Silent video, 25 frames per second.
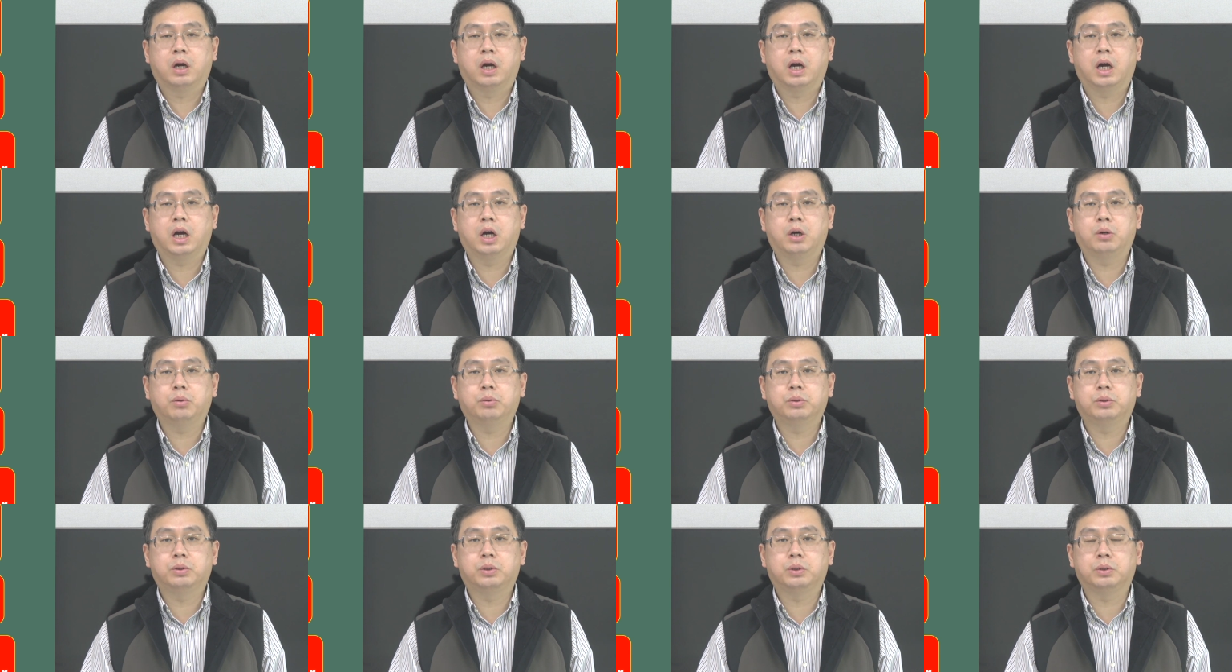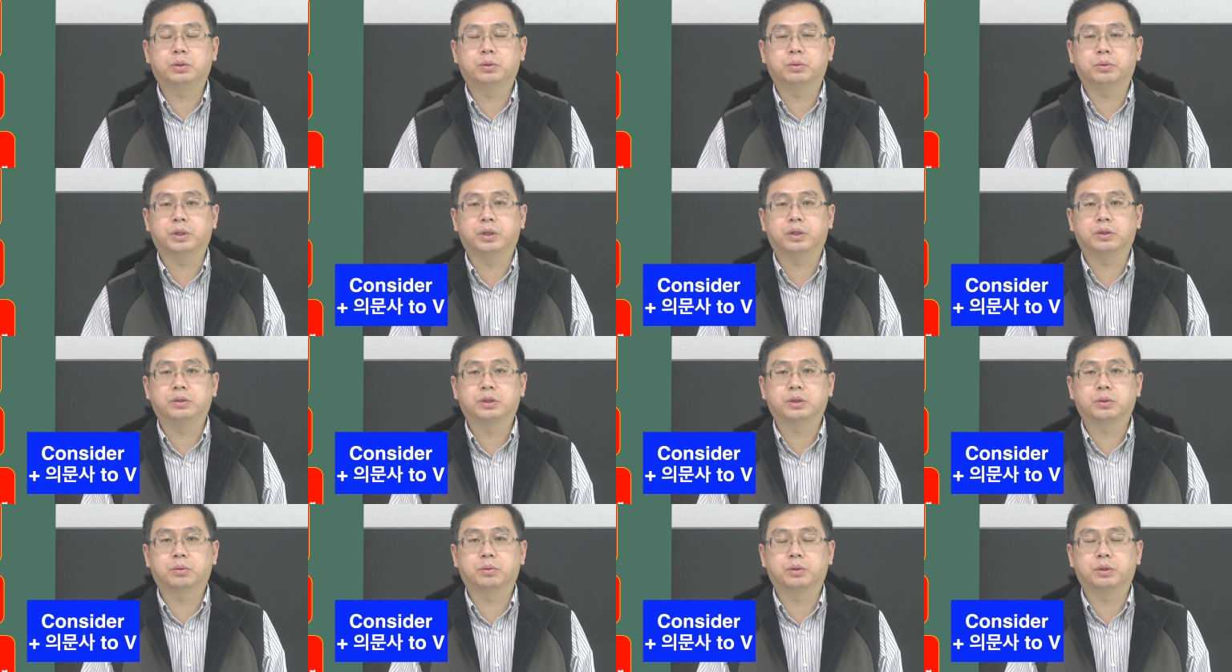how to do
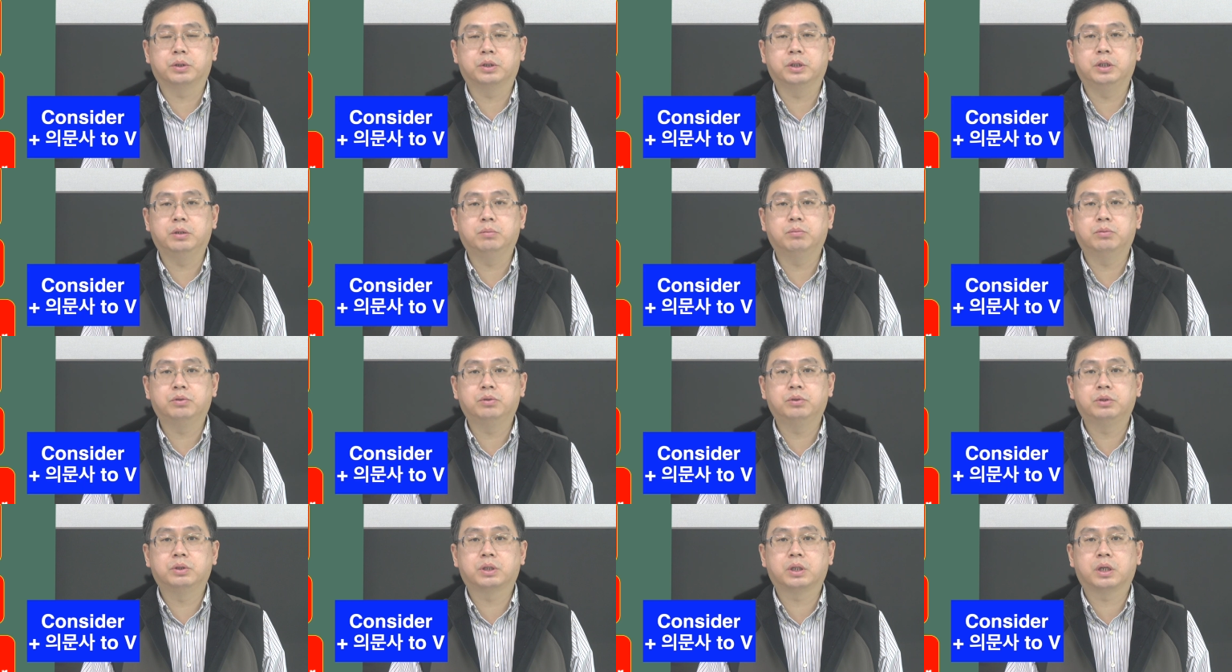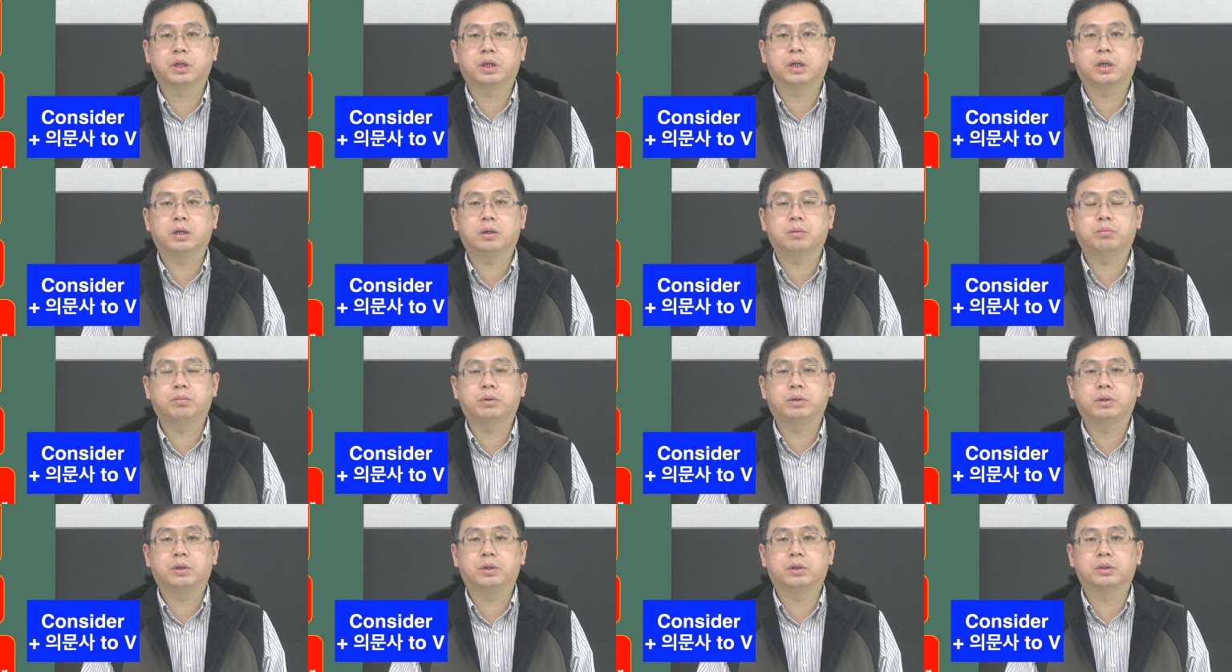이런 식으로 의문사
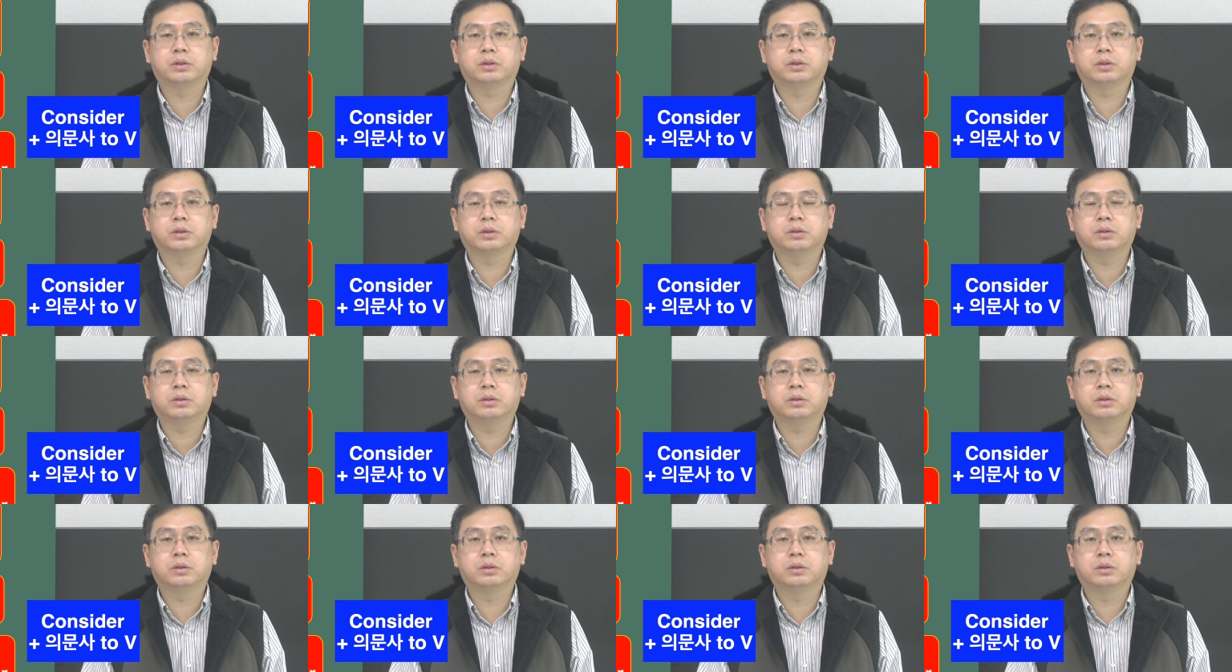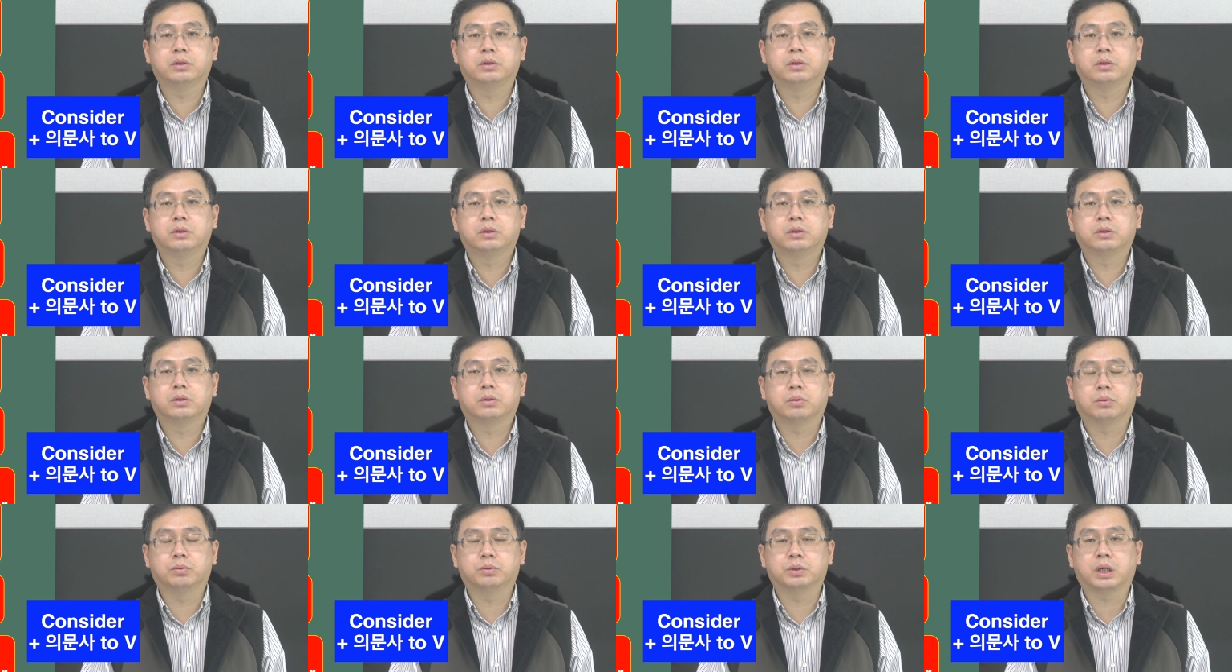플러스
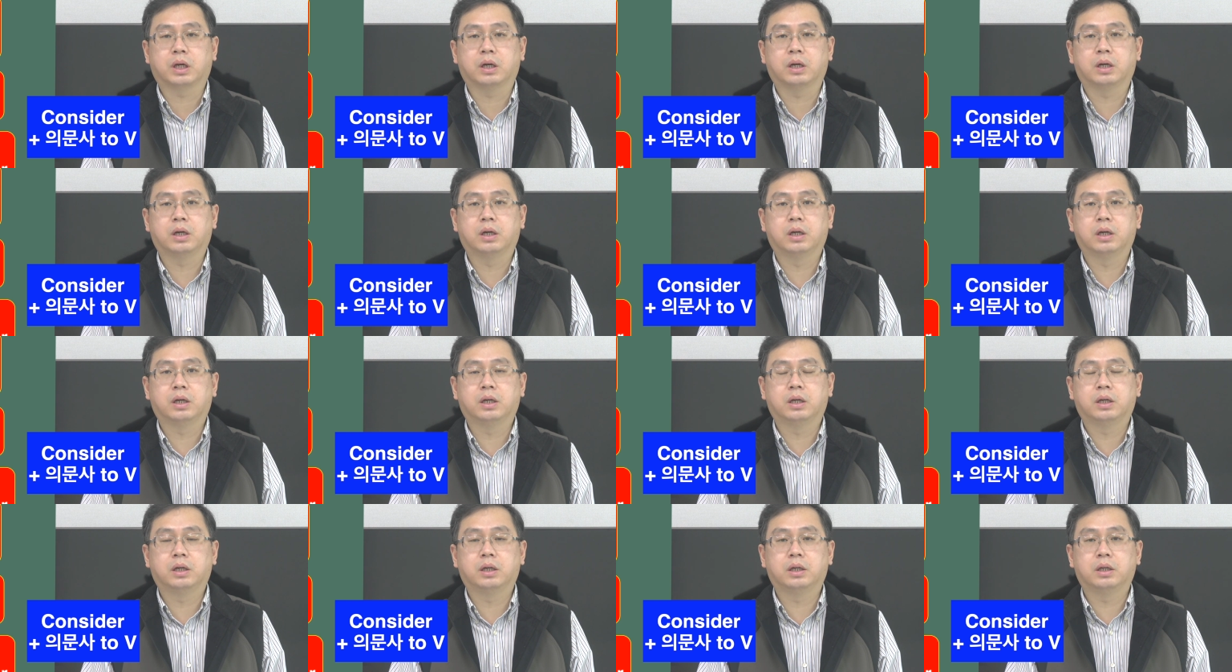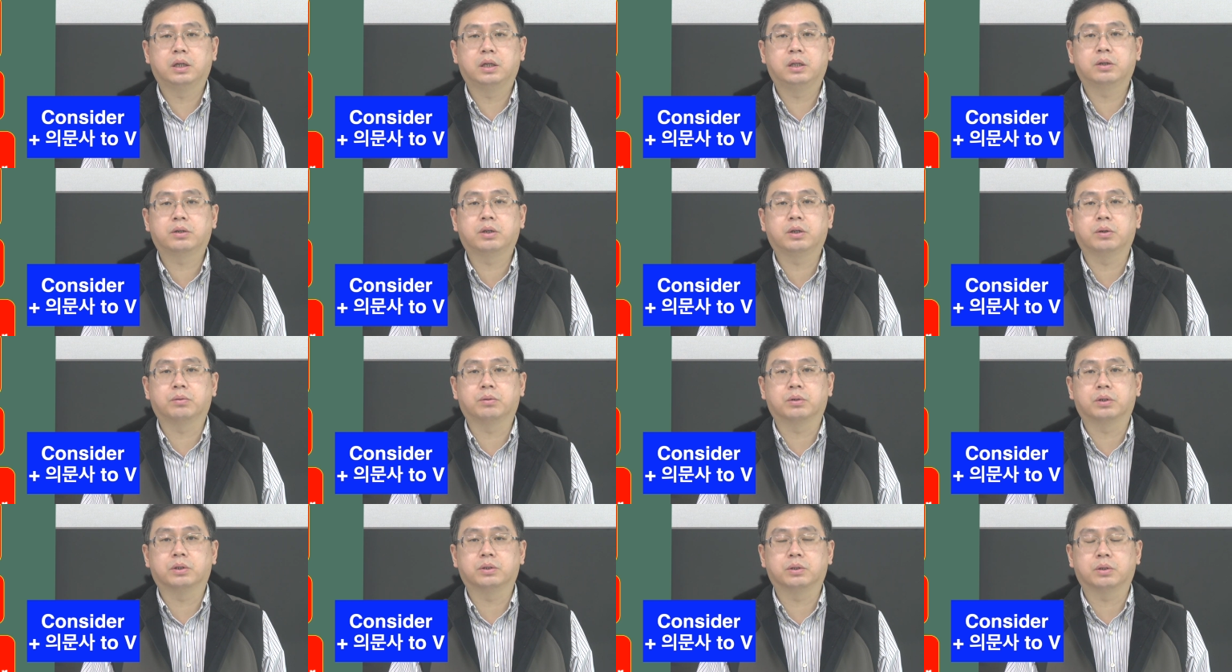동사 이렇게
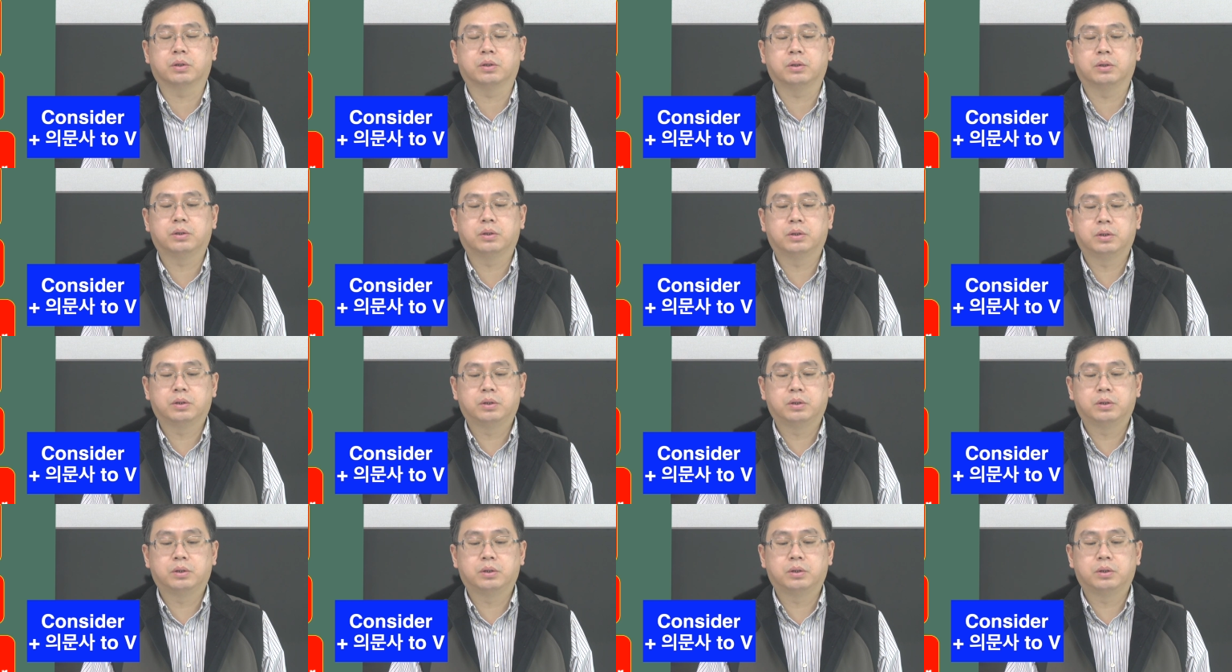오는 거죠.